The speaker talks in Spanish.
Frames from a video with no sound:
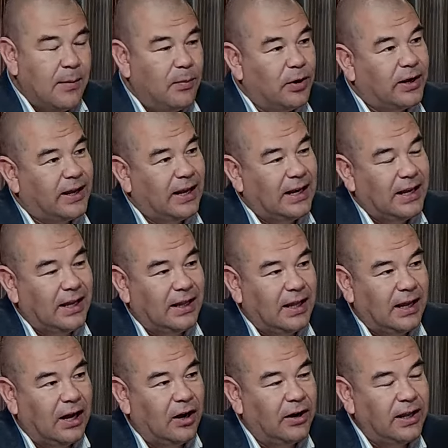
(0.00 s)
Porque el
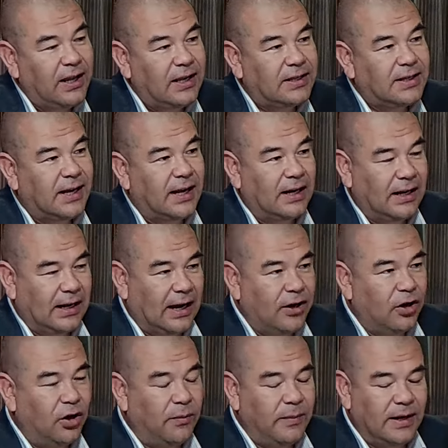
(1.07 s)
indicador Ixa del
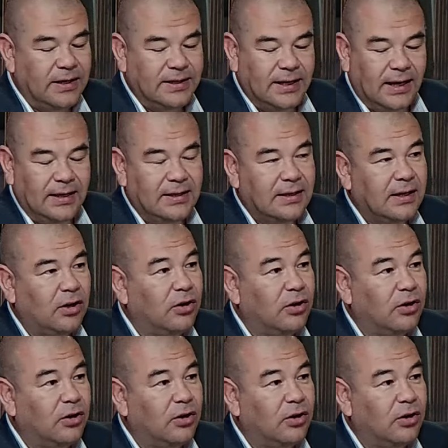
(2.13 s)
año 2006